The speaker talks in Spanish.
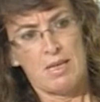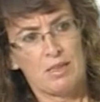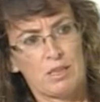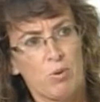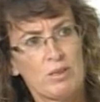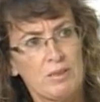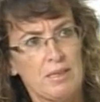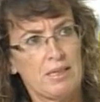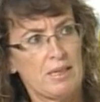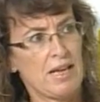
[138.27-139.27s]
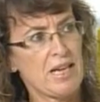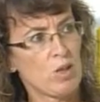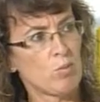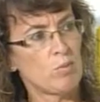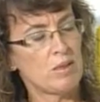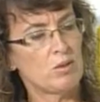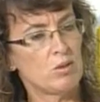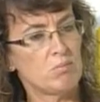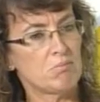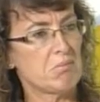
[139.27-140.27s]
Después ha llegado un
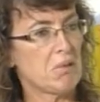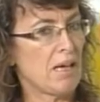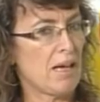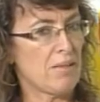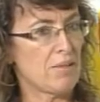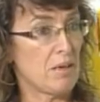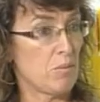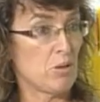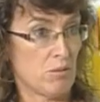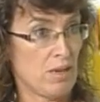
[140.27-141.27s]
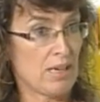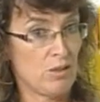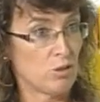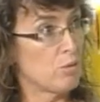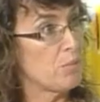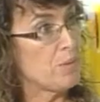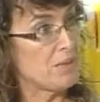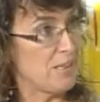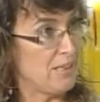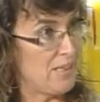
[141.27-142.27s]
momento eh, hace, bueno, aquí no nuestro, mi
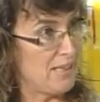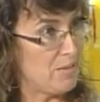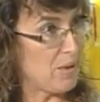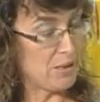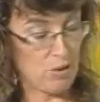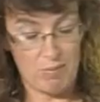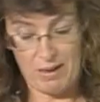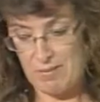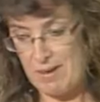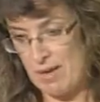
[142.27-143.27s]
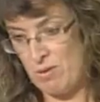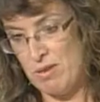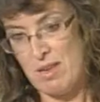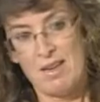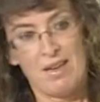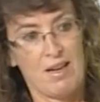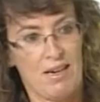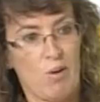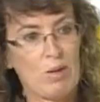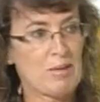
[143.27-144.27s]
presidente de partido, Albert Rivera, ¿no?
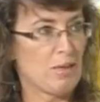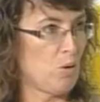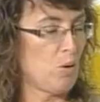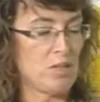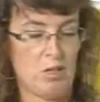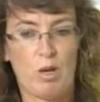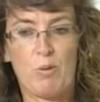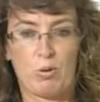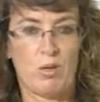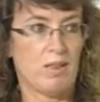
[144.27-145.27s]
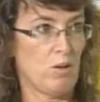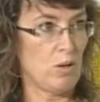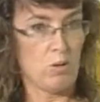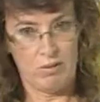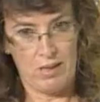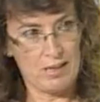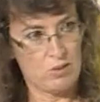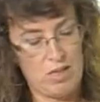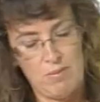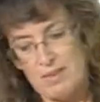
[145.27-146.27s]
En alguna vez que lo he tenido la oportunidad de oírlo en
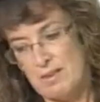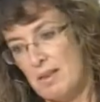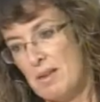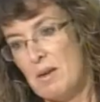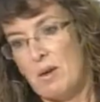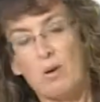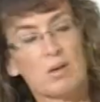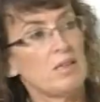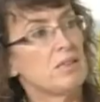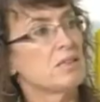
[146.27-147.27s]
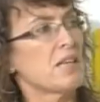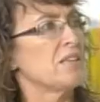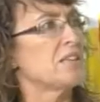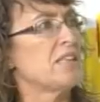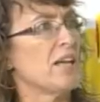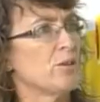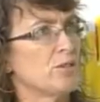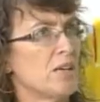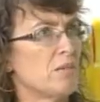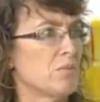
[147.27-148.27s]
directo y demás, lo que dice es que hace siete
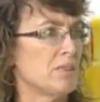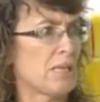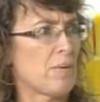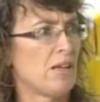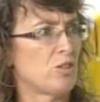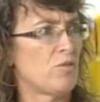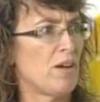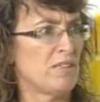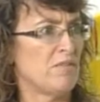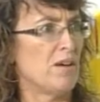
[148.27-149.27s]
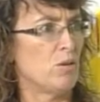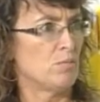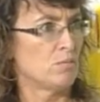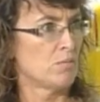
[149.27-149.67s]
años él estaba en el sofá y se enfadó.